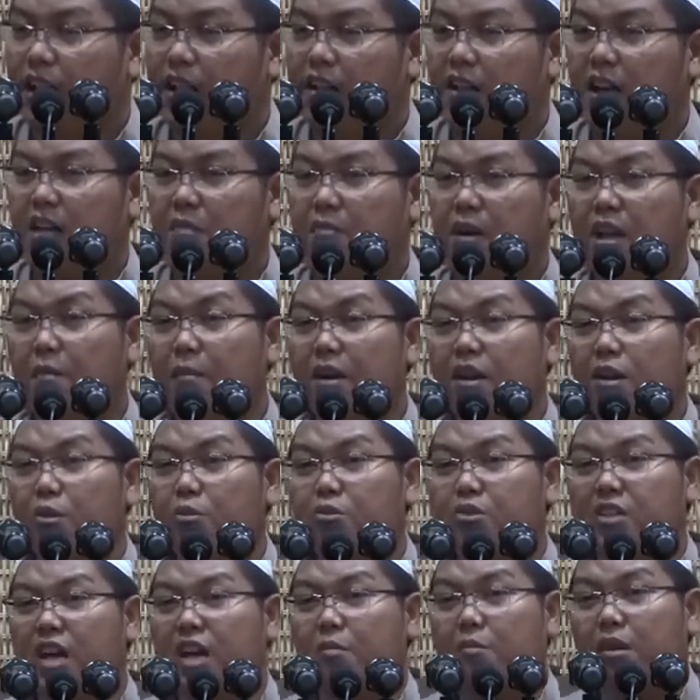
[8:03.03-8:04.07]
Lihat bagaimana
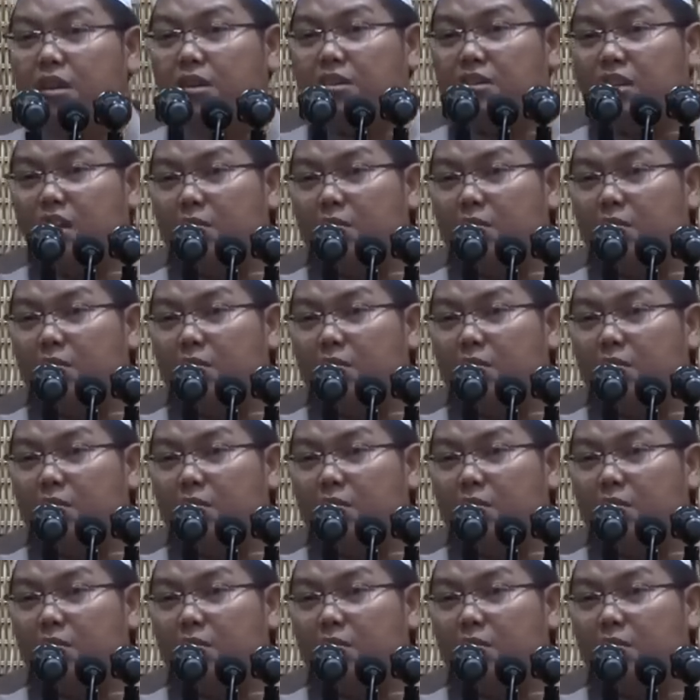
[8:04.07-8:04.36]
Usama di